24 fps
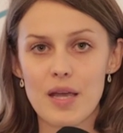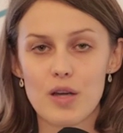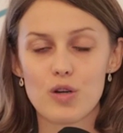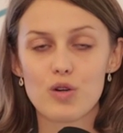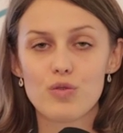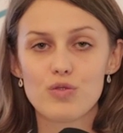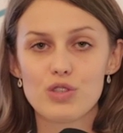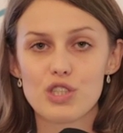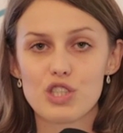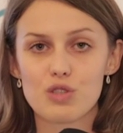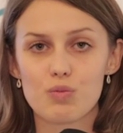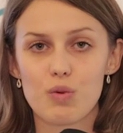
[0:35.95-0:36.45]

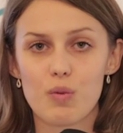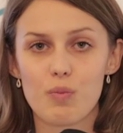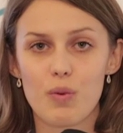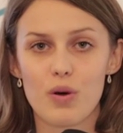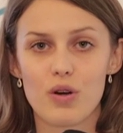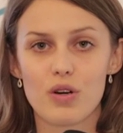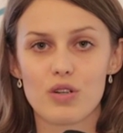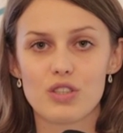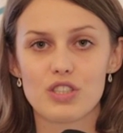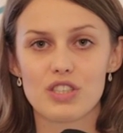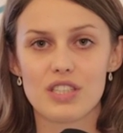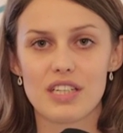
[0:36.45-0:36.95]
Również po
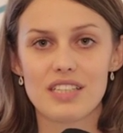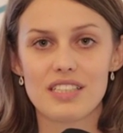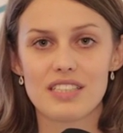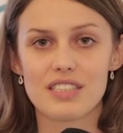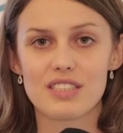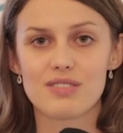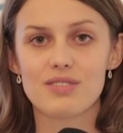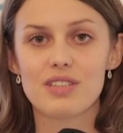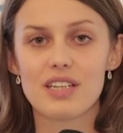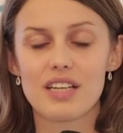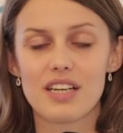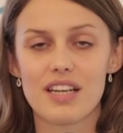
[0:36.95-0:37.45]
porodzie
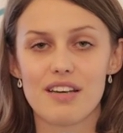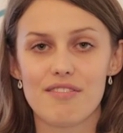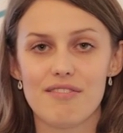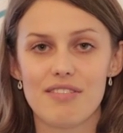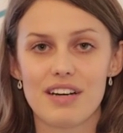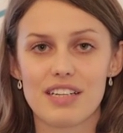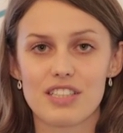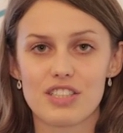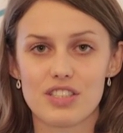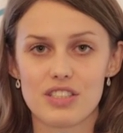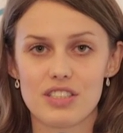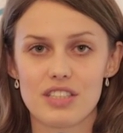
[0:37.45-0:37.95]
niezwykle
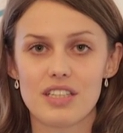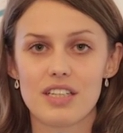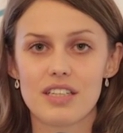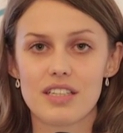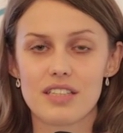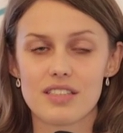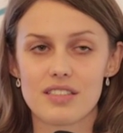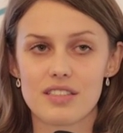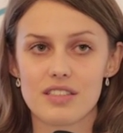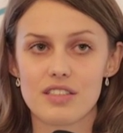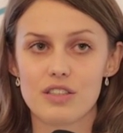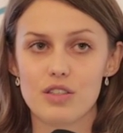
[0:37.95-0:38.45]
ważny
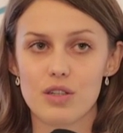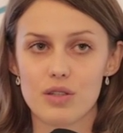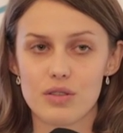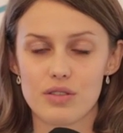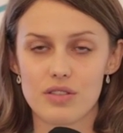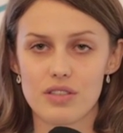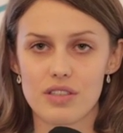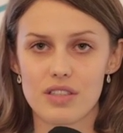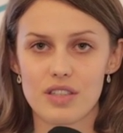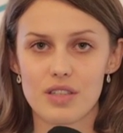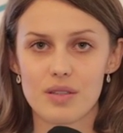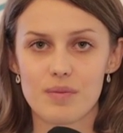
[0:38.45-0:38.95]
jest
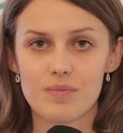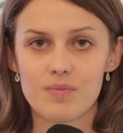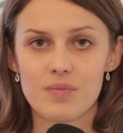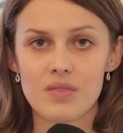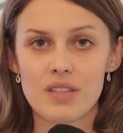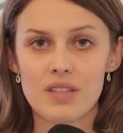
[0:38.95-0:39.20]
dotyk.